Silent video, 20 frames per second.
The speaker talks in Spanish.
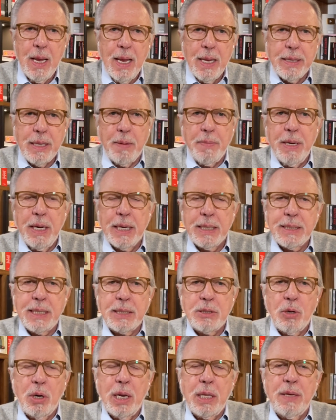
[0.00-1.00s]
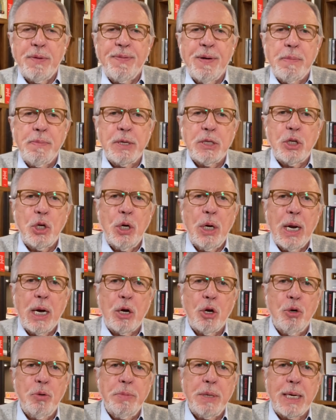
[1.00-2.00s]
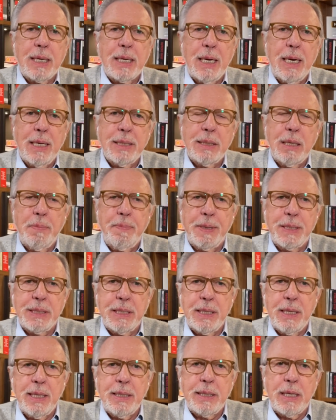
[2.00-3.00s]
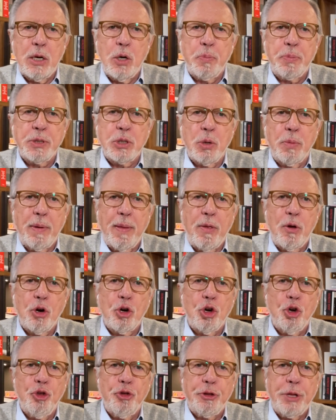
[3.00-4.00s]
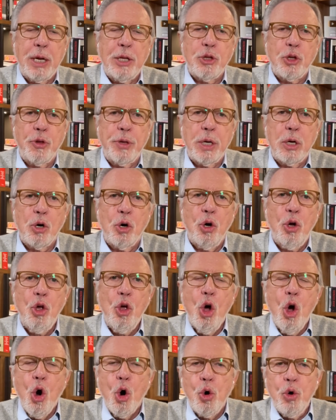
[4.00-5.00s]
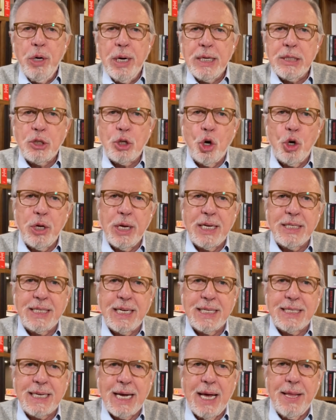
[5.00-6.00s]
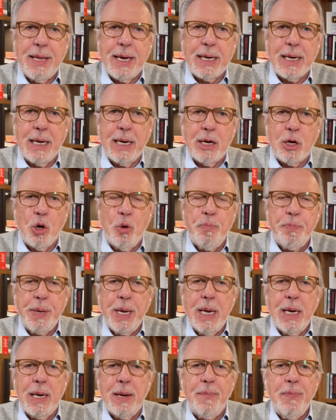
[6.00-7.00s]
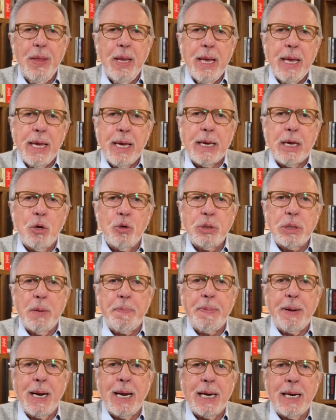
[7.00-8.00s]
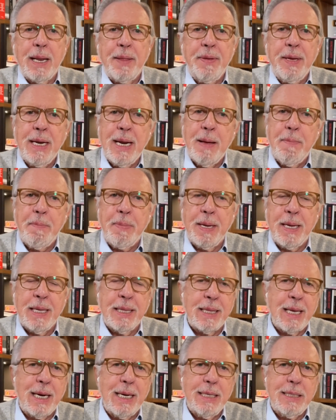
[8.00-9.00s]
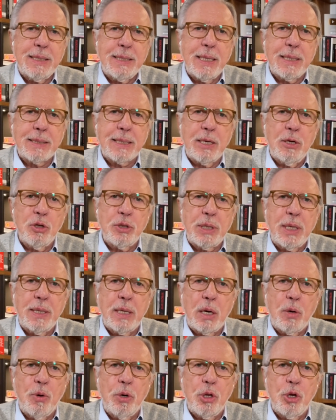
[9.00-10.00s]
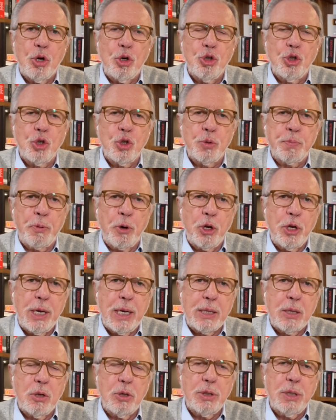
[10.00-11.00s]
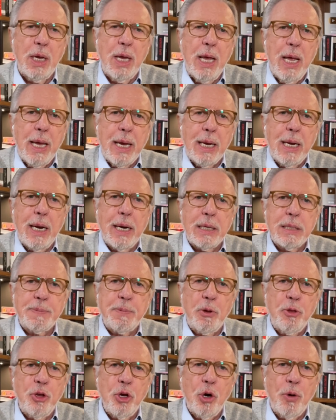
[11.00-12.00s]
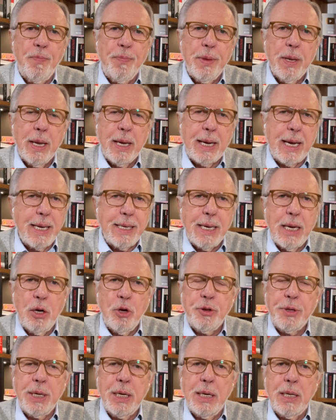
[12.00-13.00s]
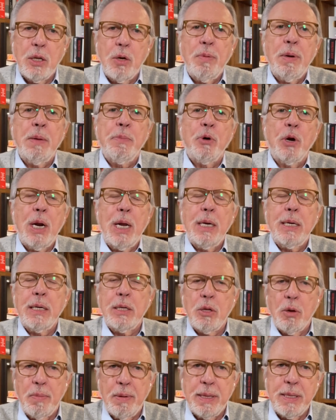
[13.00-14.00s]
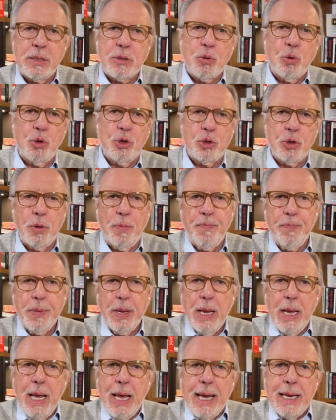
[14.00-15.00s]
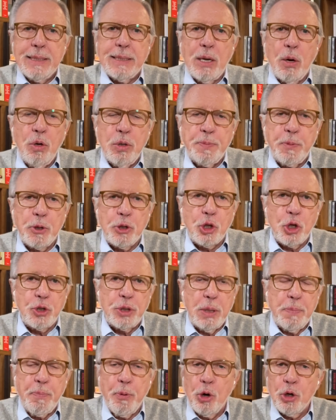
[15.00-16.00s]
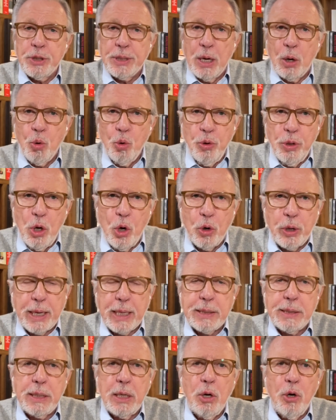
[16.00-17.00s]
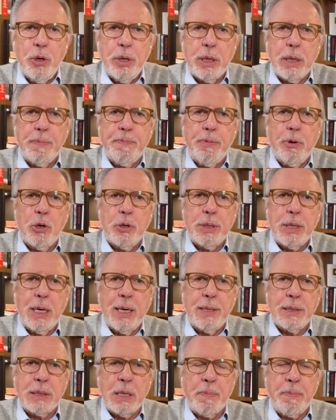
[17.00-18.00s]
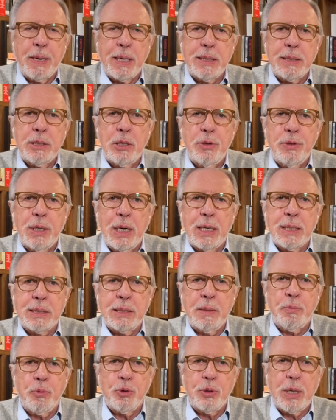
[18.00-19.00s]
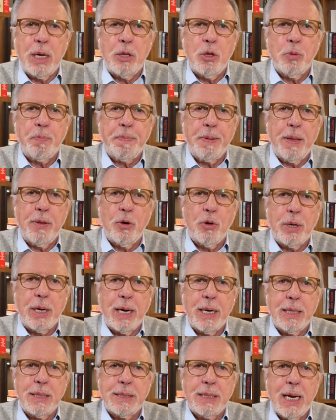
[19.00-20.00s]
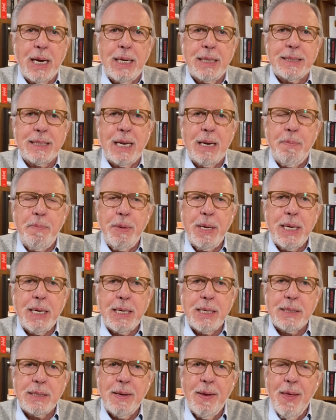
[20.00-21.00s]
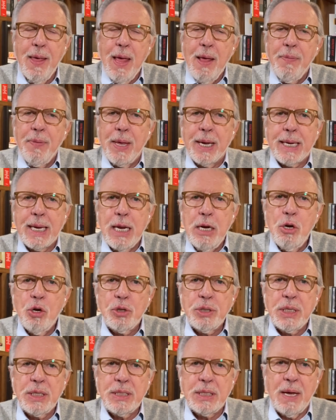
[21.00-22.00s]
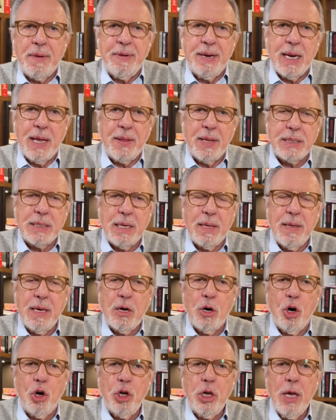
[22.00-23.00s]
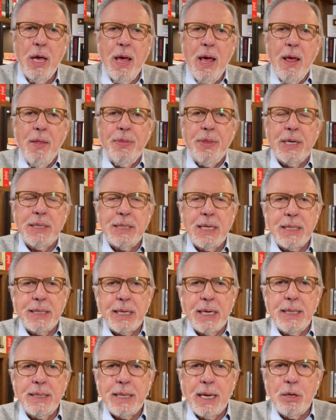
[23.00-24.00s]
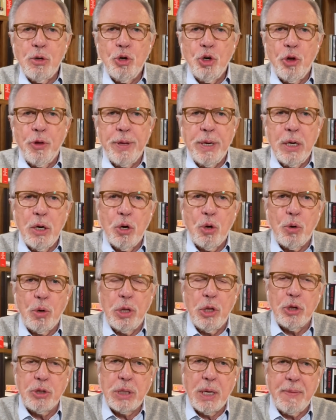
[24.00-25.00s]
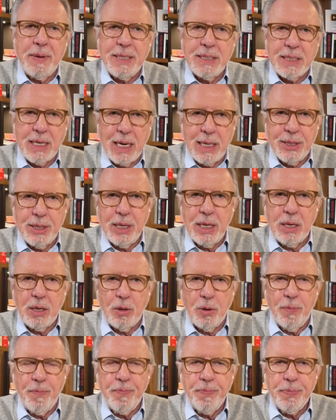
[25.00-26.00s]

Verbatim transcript: También rechazó la difamación en la columna que le hace el presidente López Obrador contando, dijo, una historia sesgada que le conviene y que usa para agredir a ambientalistas que no están de acuerdo con sus proyectos y le respondió que ella no tiene doble moral ni doble discurso. En San Luis Potosí, por segunda ocasión, reportan la desaparición del exdiputado Pedro Carrizales El Mijis, de quien no se sabe nada. Se dijo hoy desde el 31 de enero cuando estaba en Saltillo.